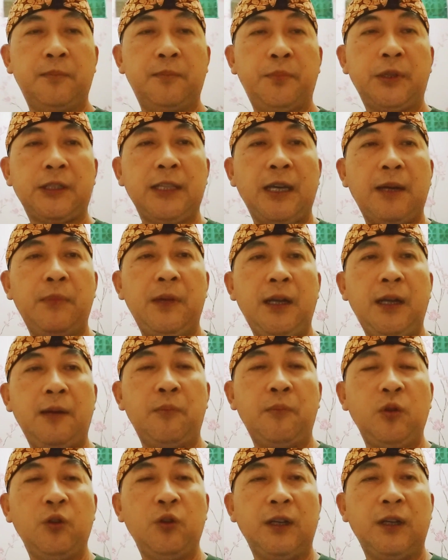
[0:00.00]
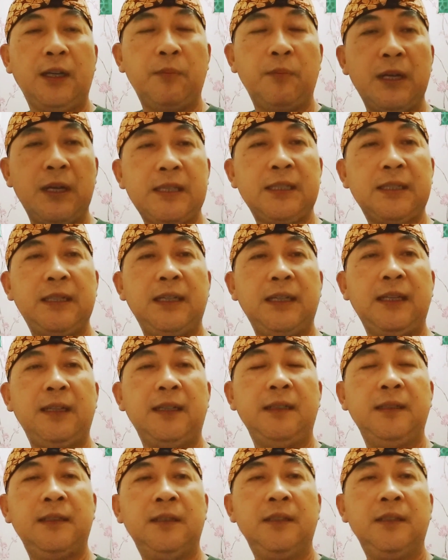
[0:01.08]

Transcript: Pertama, menggunakan masker,